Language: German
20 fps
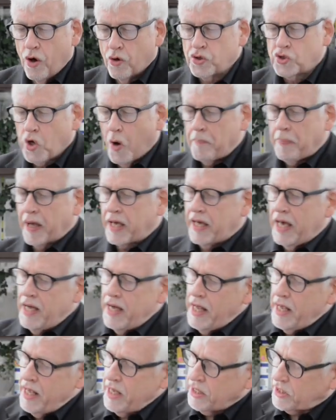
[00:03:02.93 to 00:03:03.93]
Und so
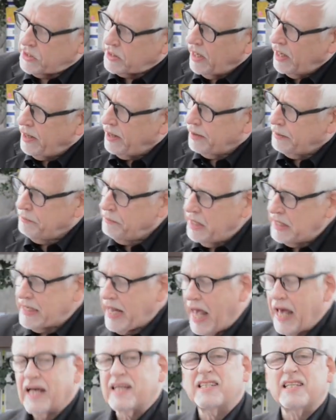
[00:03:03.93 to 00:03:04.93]
beginne ich mit
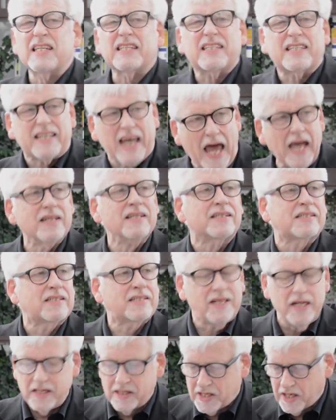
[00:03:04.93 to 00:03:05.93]
der
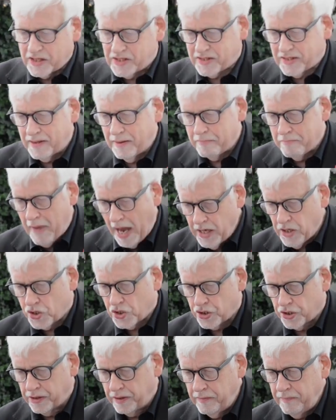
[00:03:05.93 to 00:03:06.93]
Existenz dieses
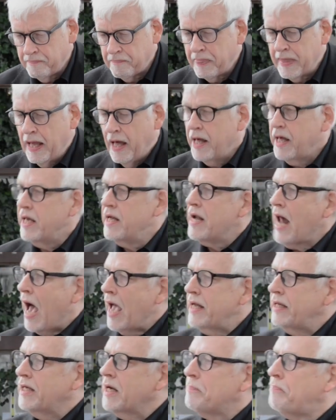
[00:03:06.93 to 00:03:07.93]
Menschen,
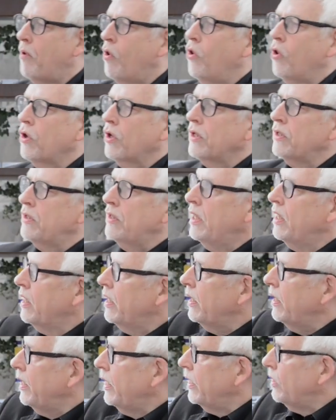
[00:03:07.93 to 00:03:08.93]
hineingeboren
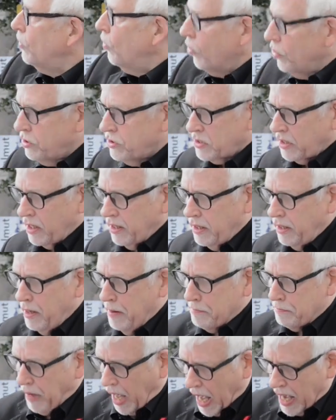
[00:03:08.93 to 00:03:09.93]
in unsere
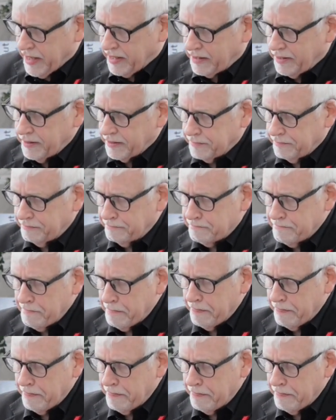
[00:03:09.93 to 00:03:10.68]
Breiten.